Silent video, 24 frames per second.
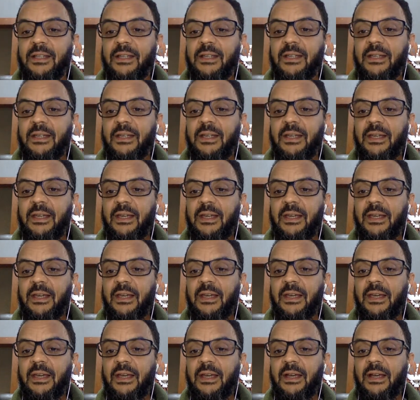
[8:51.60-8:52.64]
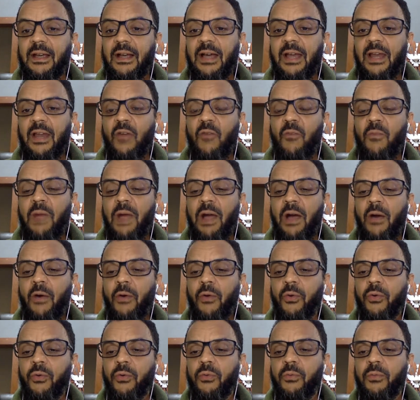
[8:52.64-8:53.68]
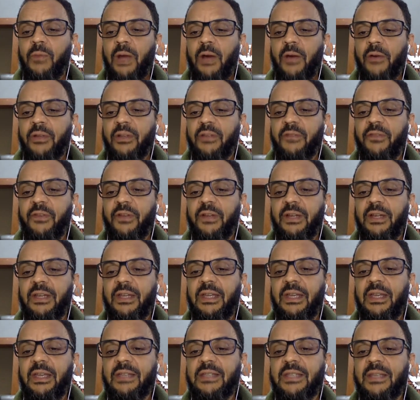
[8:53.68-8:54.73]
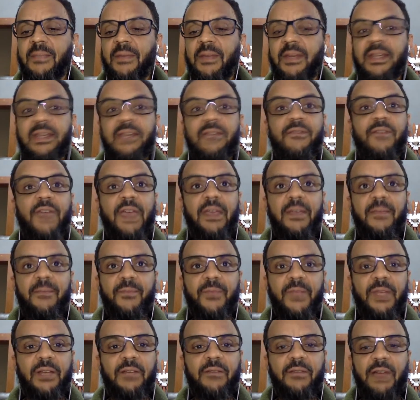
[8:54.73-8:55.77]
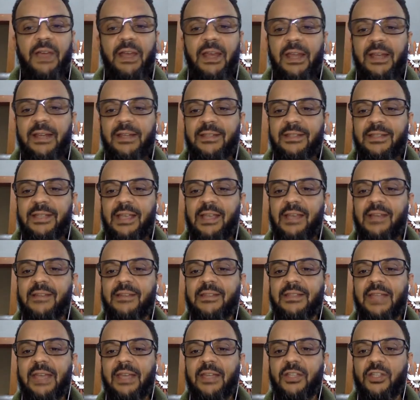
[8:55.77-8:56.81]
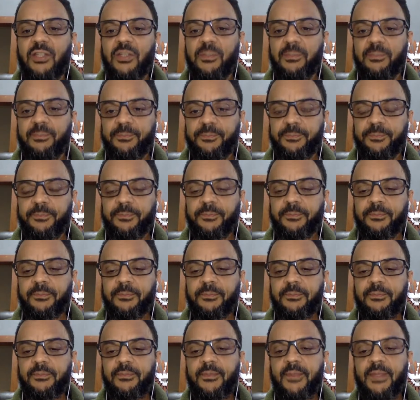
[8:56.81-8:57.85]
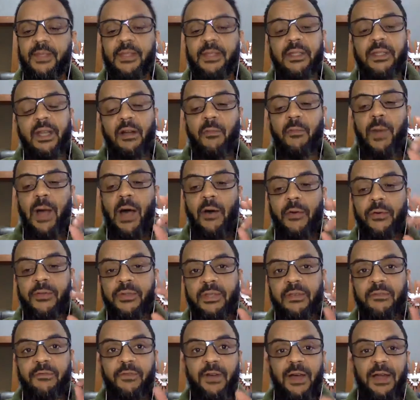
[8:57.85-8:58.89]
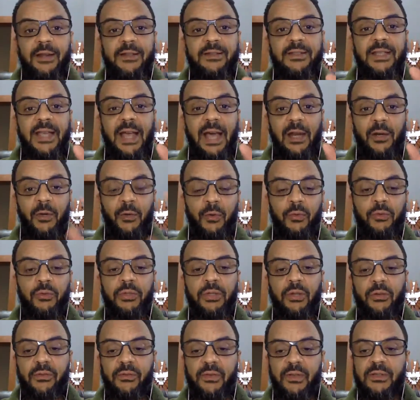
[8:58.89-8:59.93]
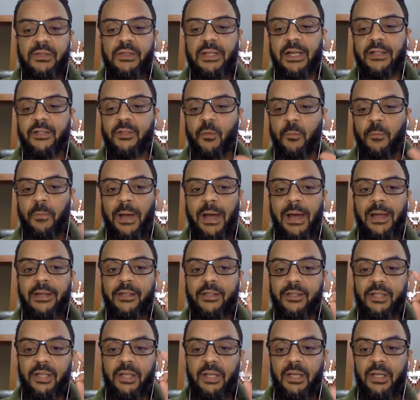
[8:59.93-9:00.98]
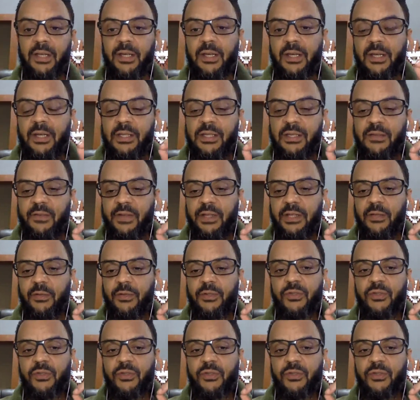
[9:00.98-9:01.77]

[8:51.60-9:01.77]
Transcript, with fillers: É, ah lá, o Mauro, o Mauro tá falando que semana que vem ele vai lá na CL7. Então, Mauro, você fala que você é aluno da Universidade do Palete, você vai ter o